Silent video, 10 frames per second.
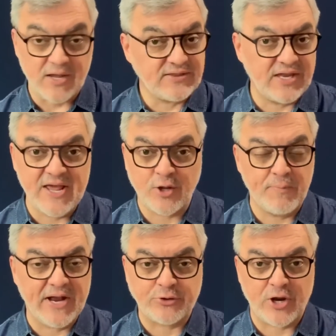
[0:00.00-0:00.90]
teria que
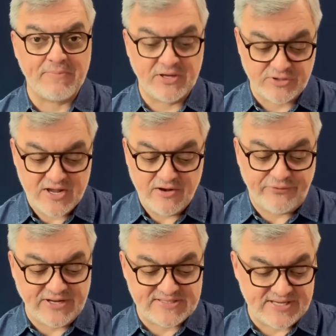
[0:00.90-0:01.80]
obrigatoriamente
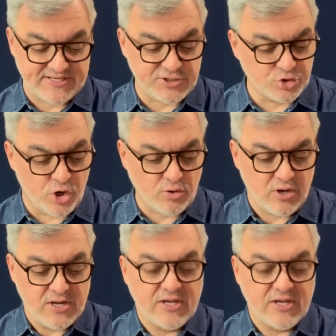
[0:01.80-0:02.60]
vencer esse jogo,